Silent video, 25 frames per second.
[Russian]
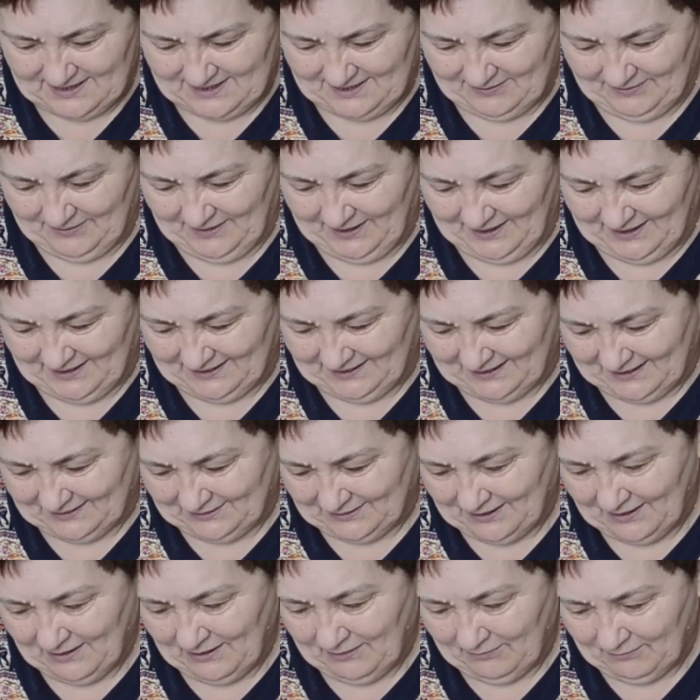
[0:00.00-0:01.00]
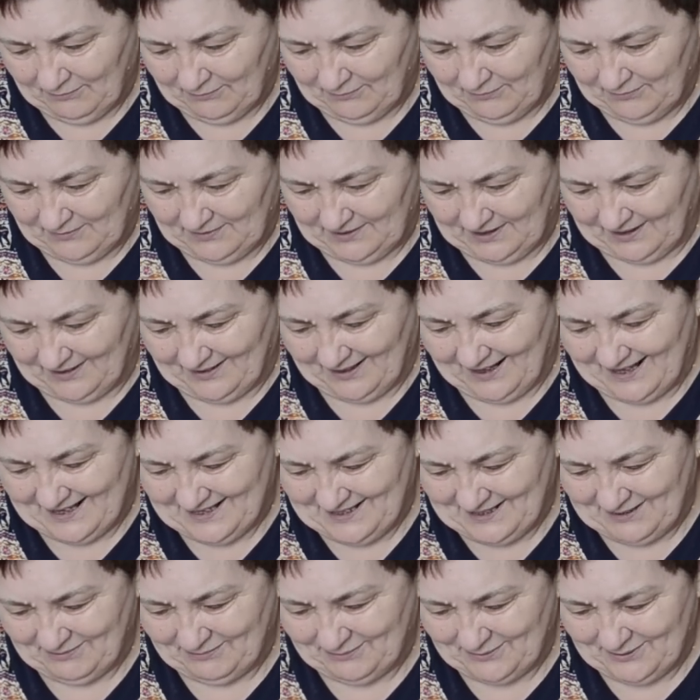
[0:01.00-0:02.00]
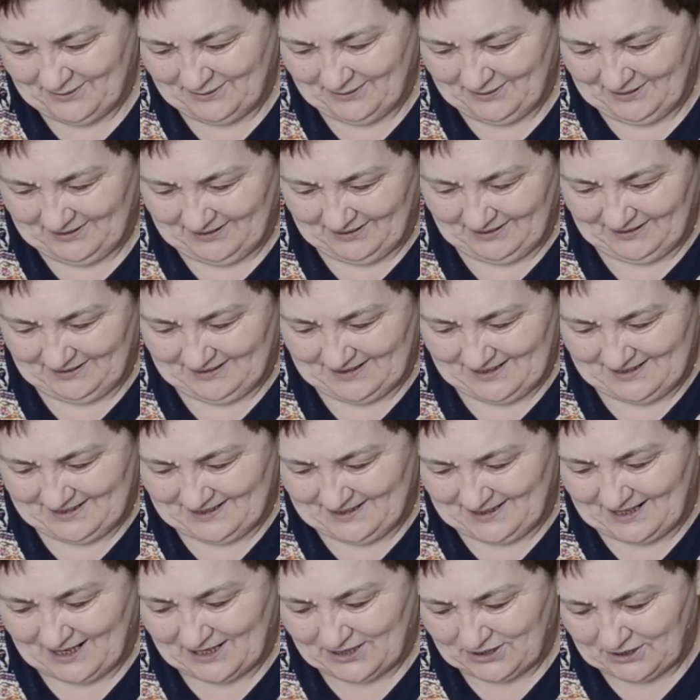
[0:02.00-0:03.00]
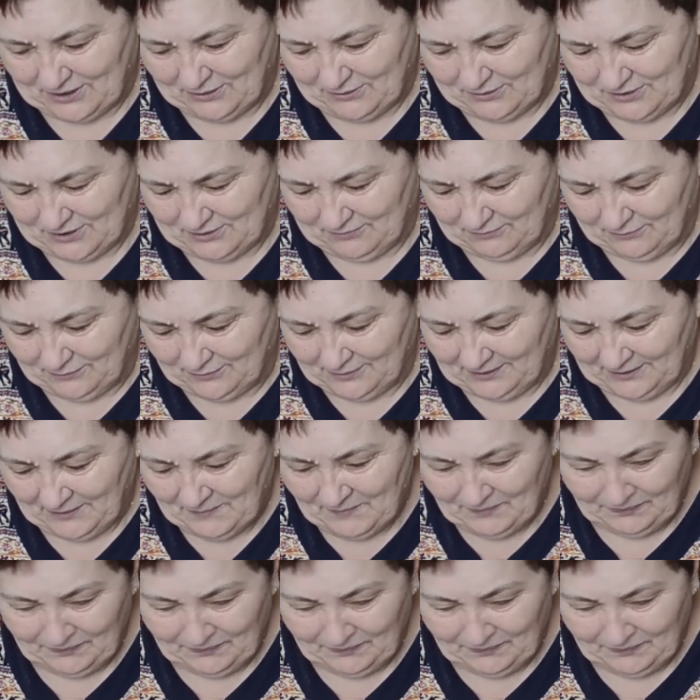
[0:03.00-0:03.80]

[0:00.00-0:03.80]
свет от Катя, вы с Сашей живут.